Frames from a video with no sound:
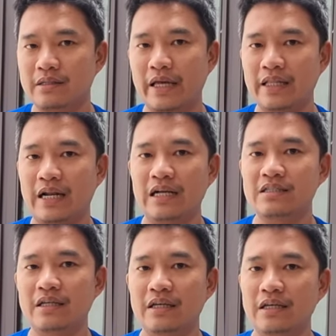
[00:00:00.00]

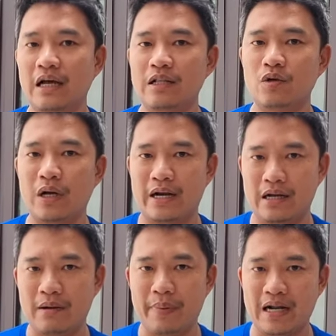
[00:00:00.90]
dehidrasi atau karena
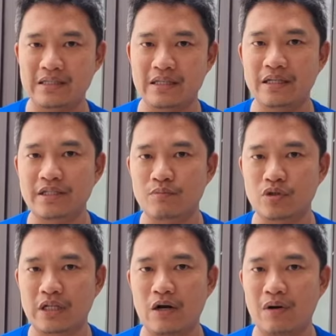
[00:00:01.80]
kepanasan
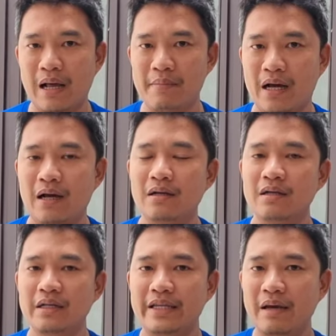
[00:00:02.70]
dijemur terlalu lama,
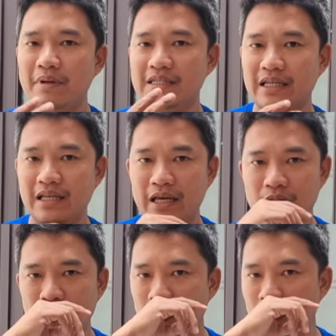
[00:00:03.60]
dia biasanya
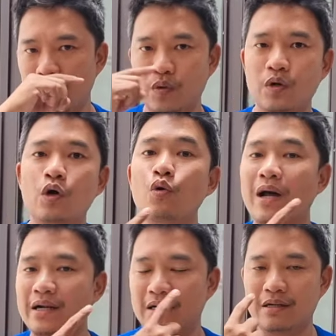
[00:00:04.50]
itu
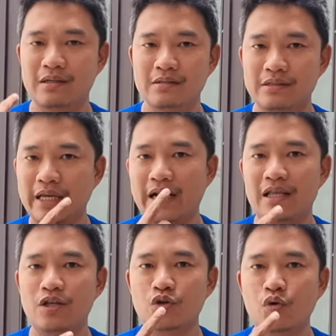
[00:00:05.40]
keluar
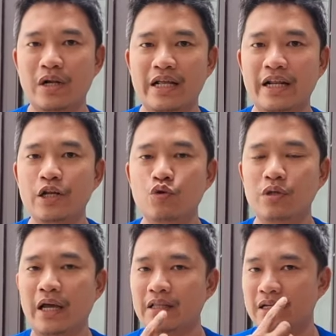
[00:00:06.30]
cairannya itu keluar dari
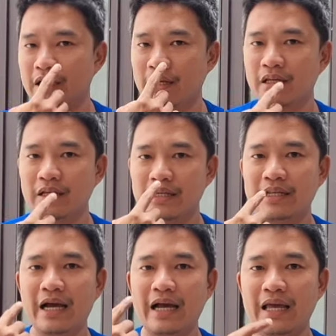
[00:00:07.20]
hidungnya. Jadi
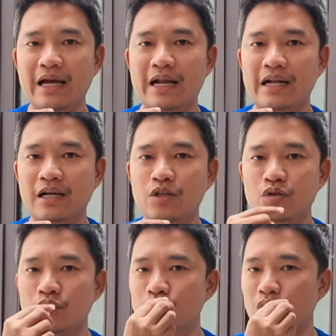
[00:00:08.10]
dia kayak kadang
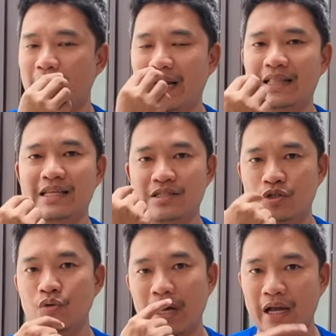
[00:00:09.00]
itu suka netes
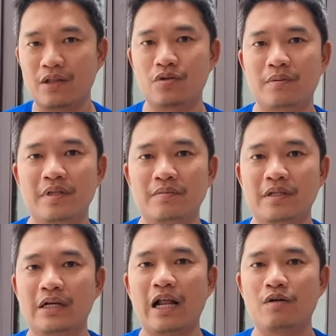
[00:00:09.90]
juga itu
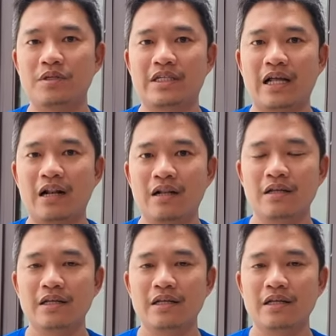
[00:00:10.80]
teman-teman. Kalau misal